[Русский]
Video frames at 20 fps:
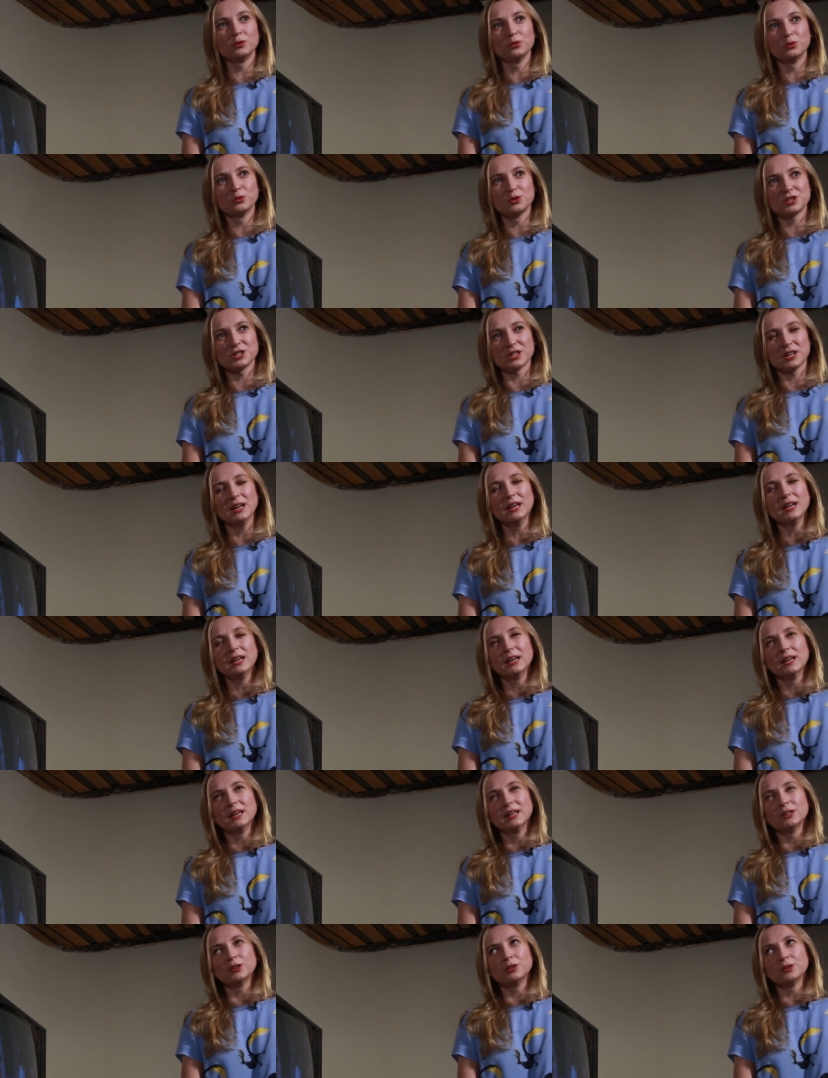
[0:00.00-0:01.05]
лучше.
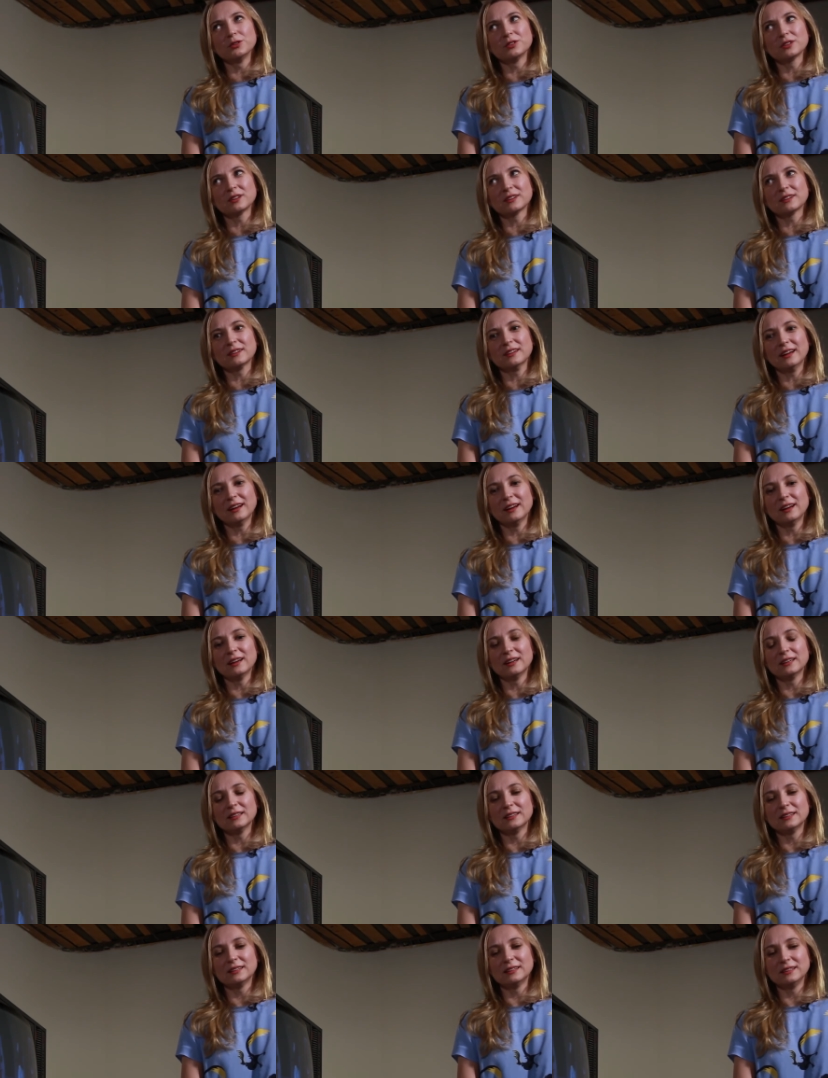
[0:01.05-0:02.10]
То есть,
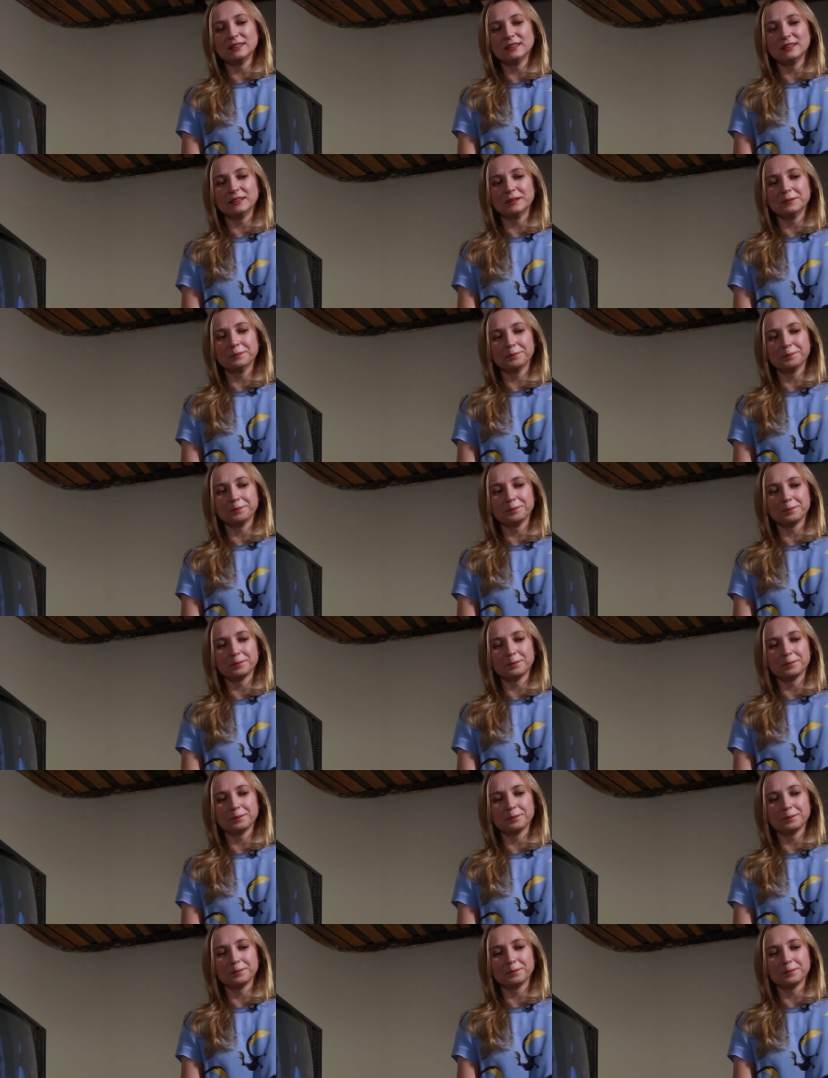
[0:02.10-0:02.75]
когда ты